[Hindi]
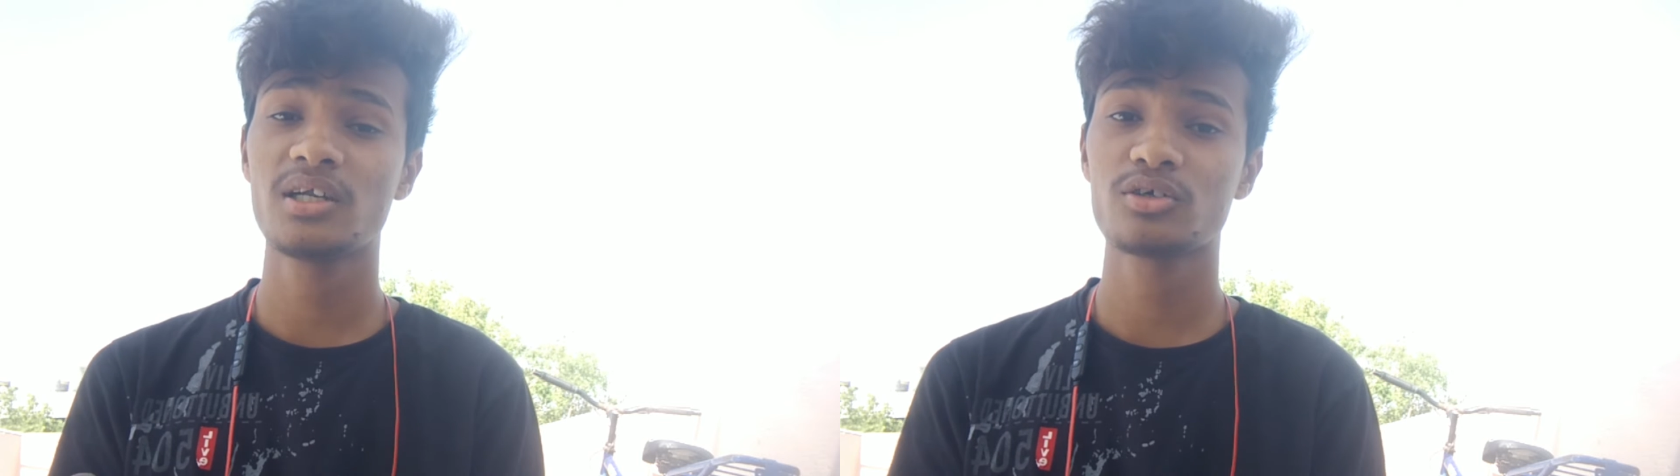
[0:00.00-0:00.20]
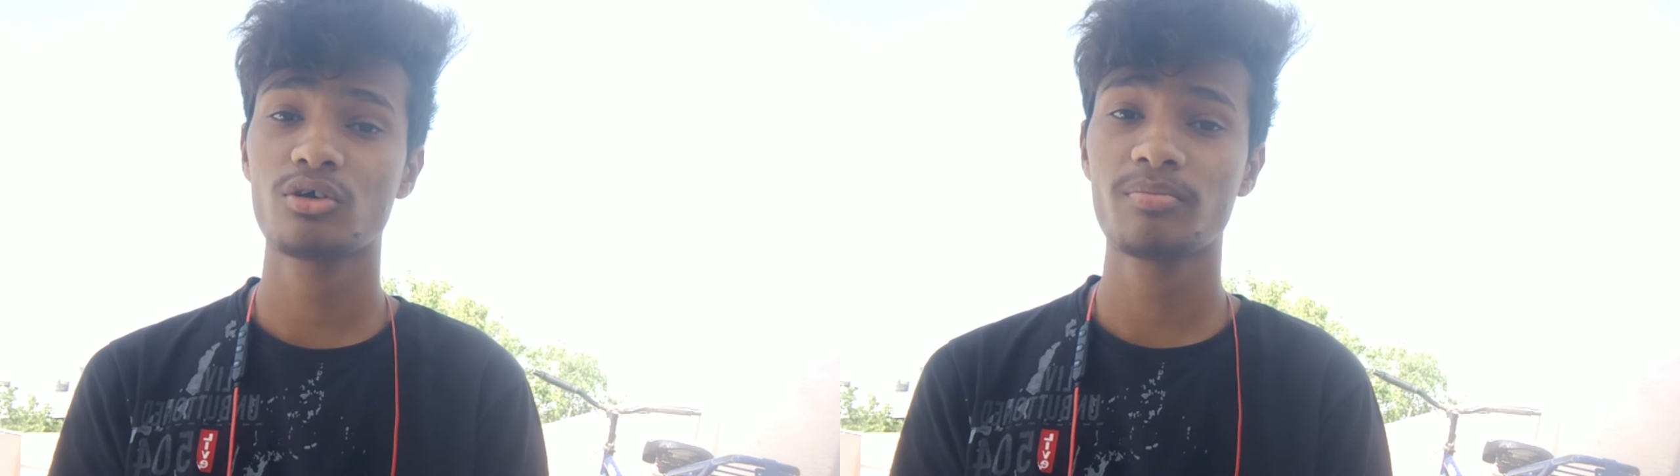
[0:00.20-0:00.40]

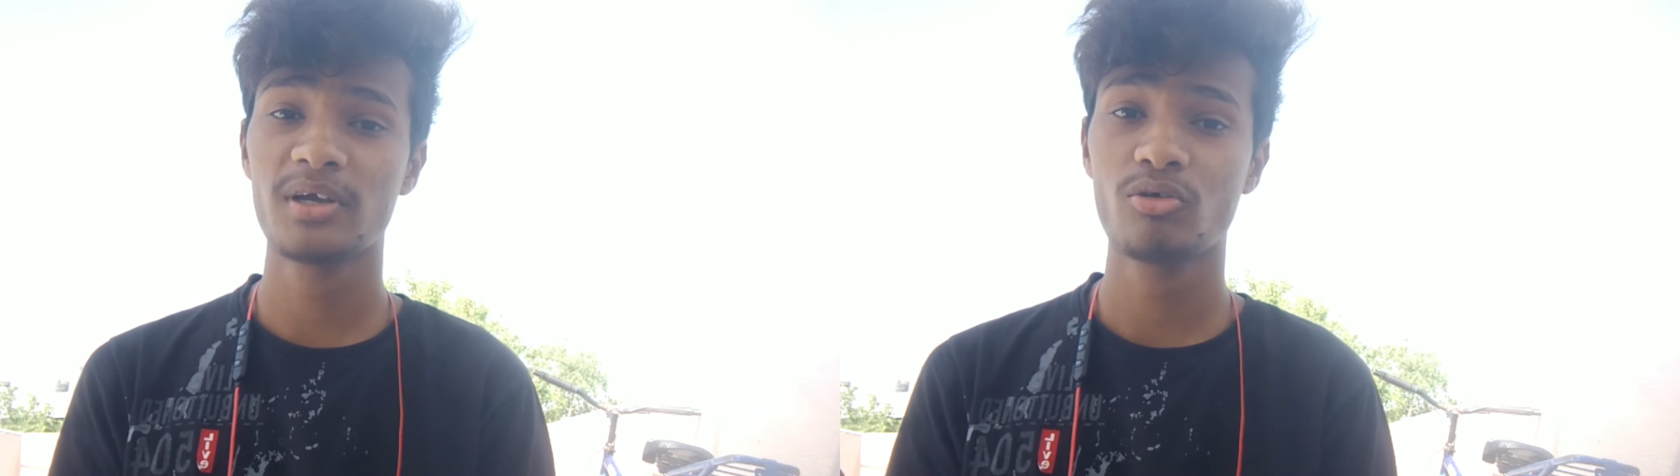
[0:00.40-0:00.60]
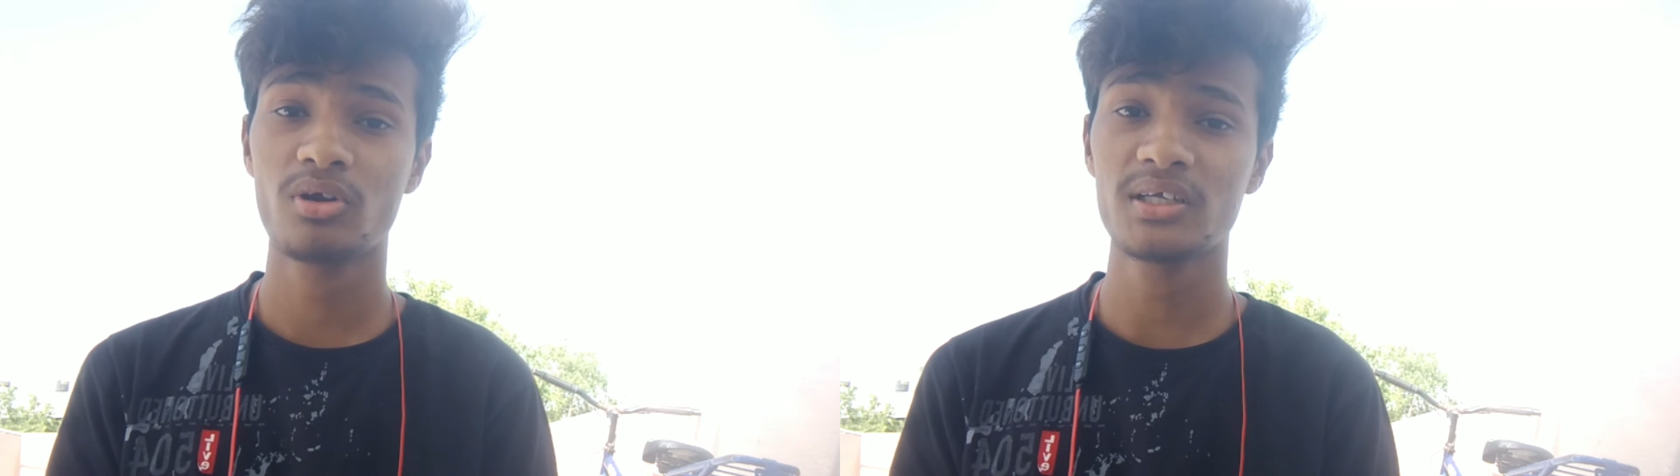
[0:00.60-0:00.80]
टिकटॉक
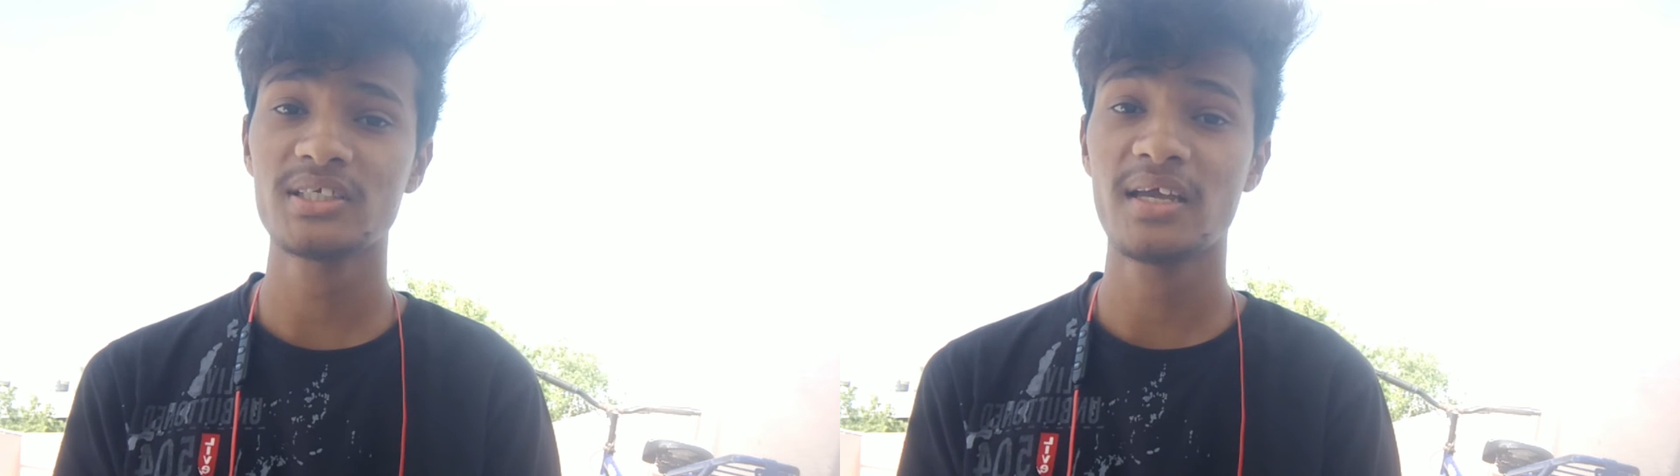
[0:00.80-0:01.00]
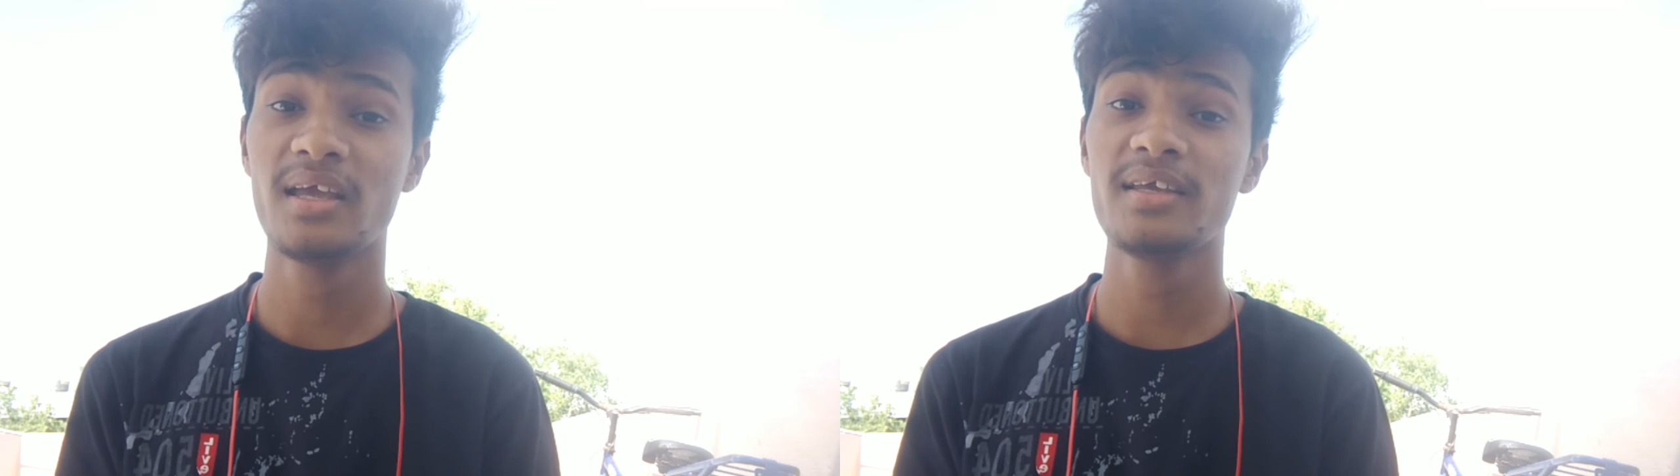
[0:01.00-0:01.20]
बैन होना
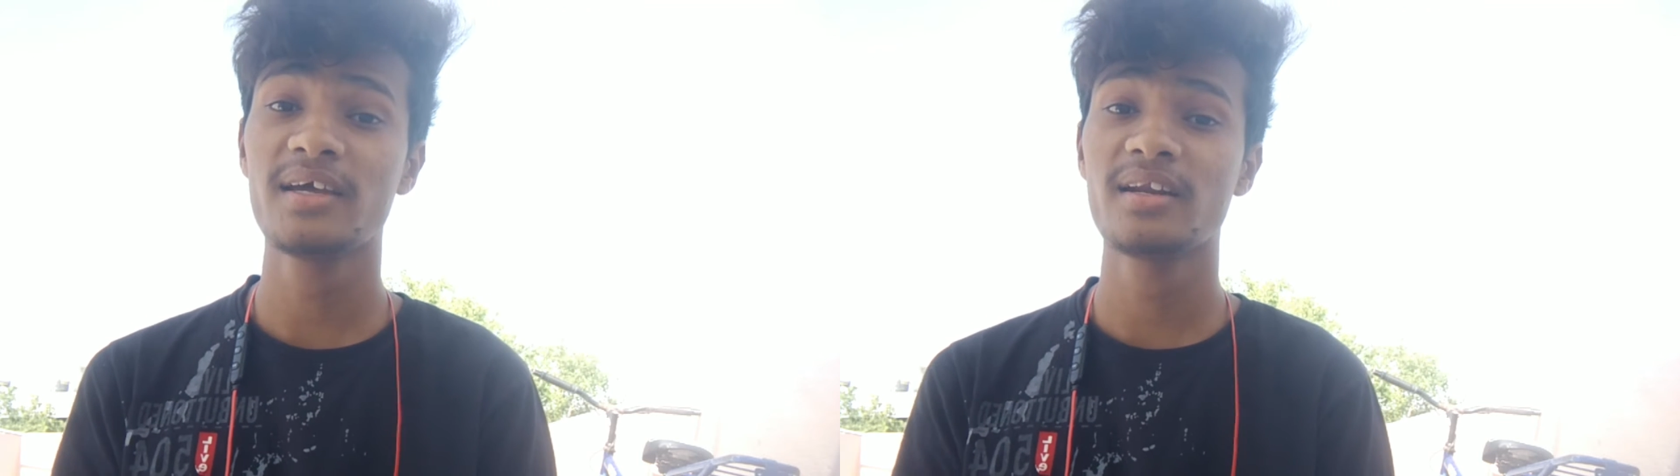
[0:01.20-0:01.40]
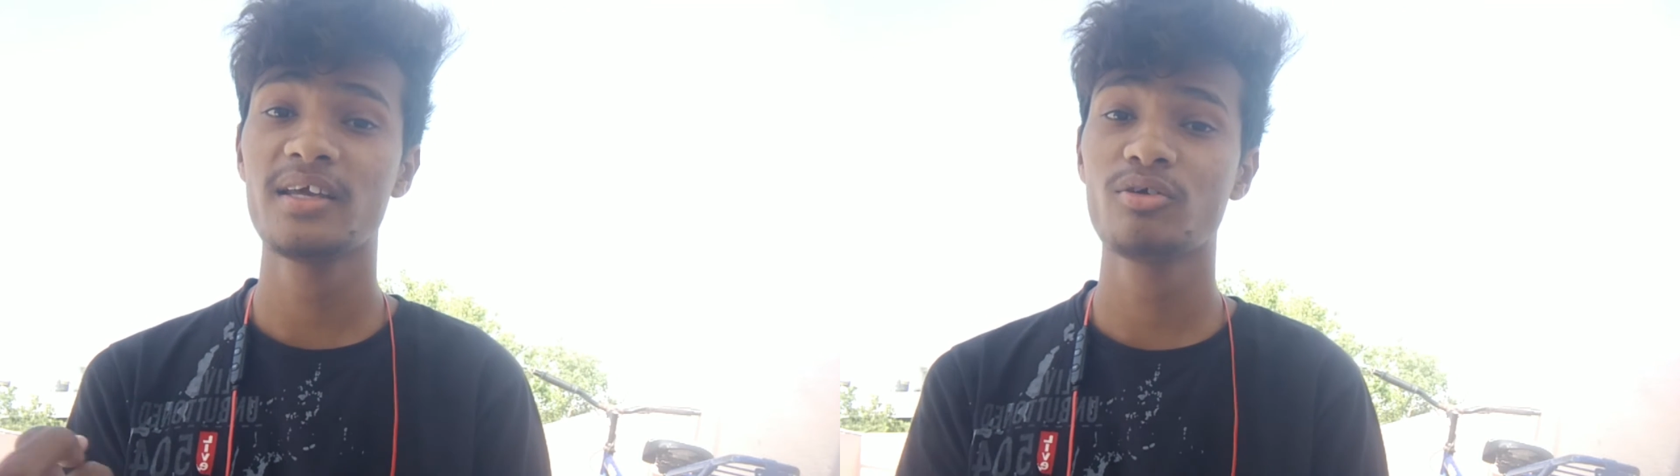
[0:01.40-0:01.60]
चाहिए
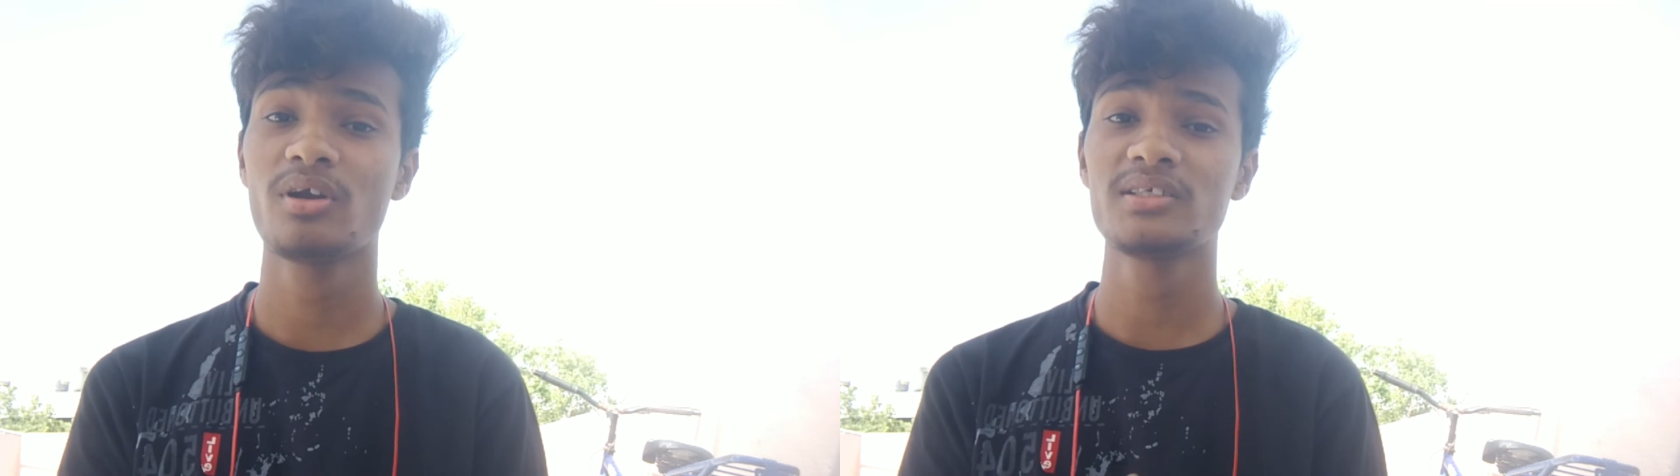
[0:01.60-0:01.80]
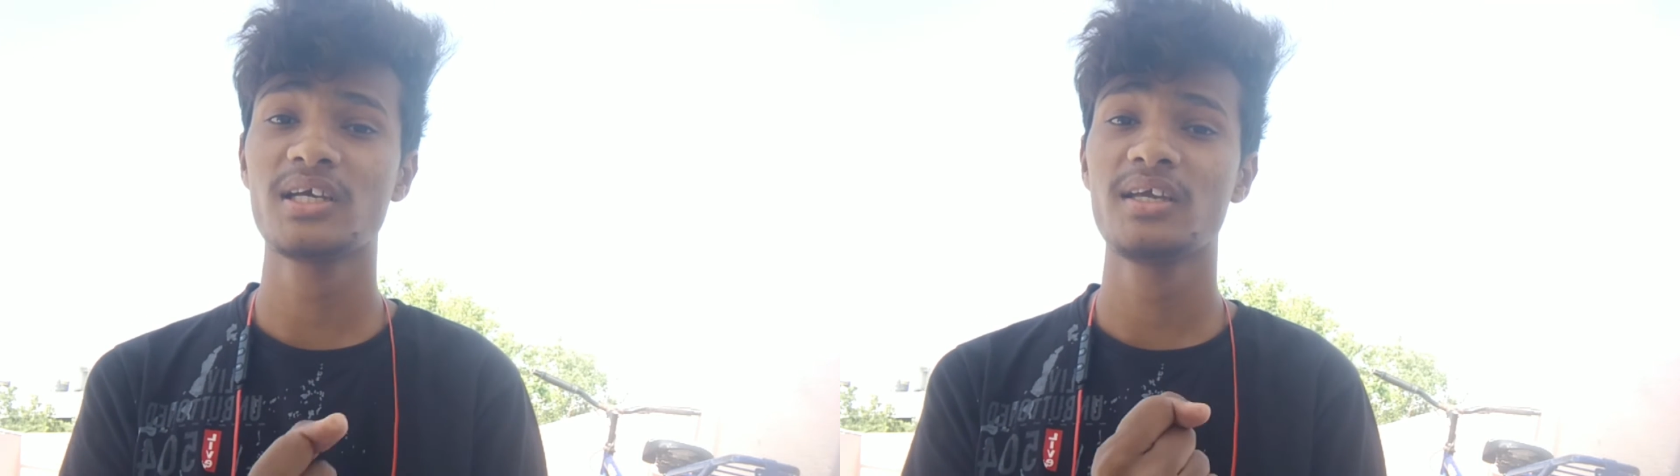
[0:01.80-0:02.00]
या नहीं
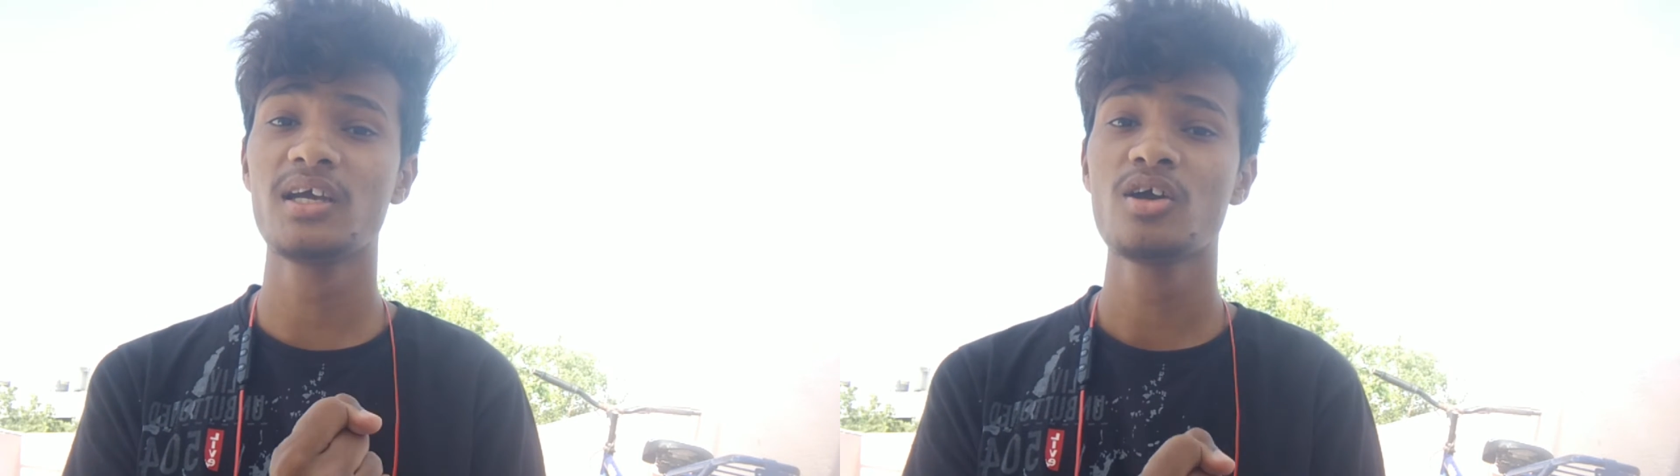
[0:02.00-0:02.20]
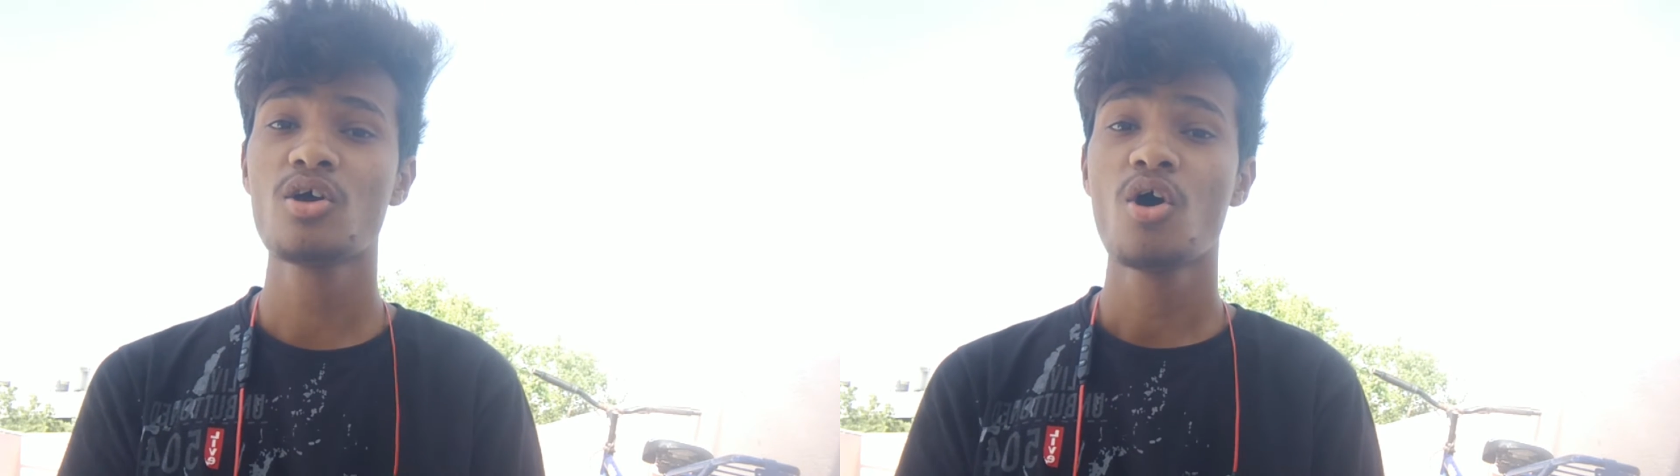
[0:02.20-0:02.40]
होना
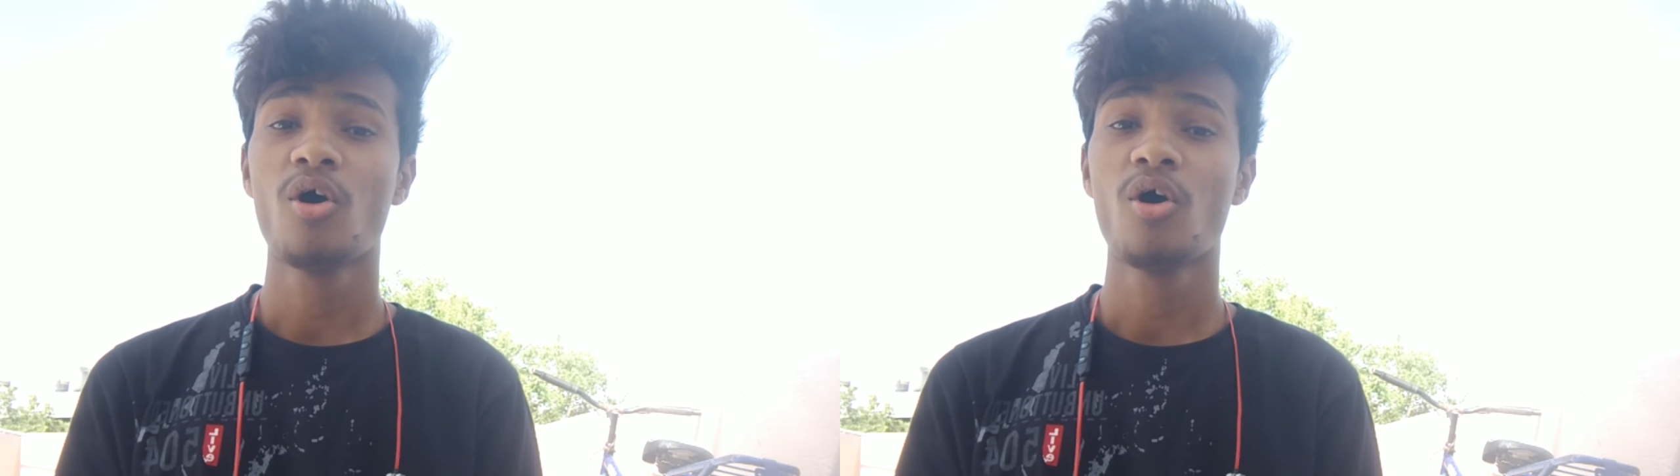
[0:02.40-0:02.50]
चाहिए